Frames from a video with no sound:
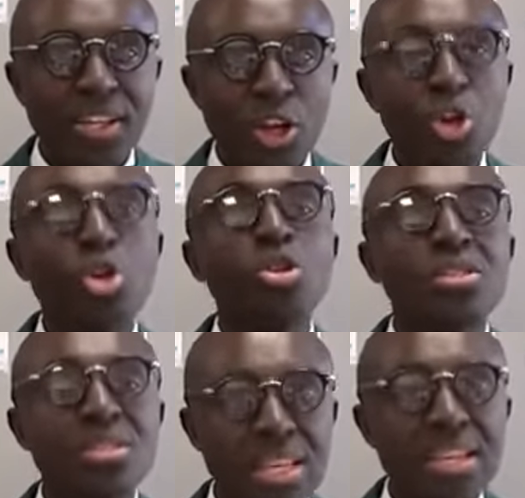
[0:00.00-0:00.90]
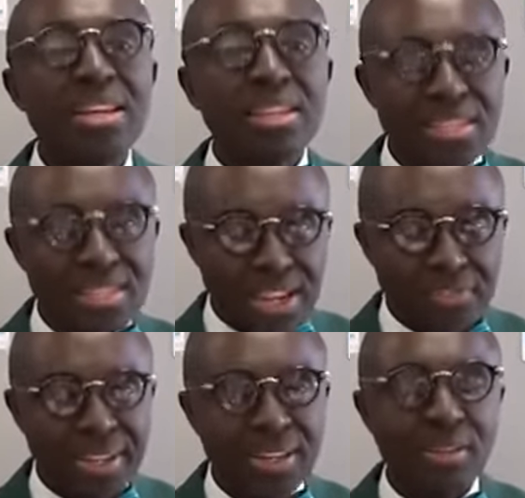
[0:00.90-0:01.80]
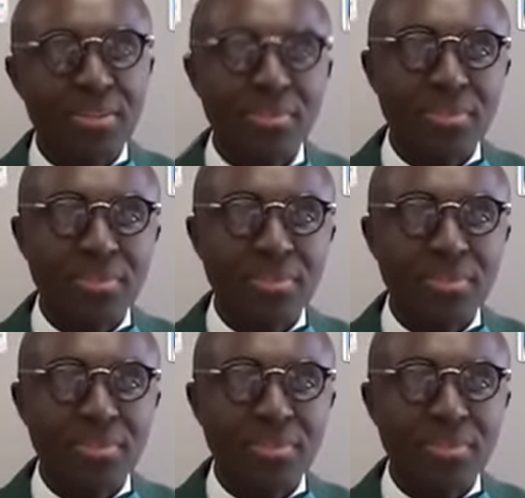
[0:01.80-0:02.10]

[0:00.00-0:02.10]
le 6 avril.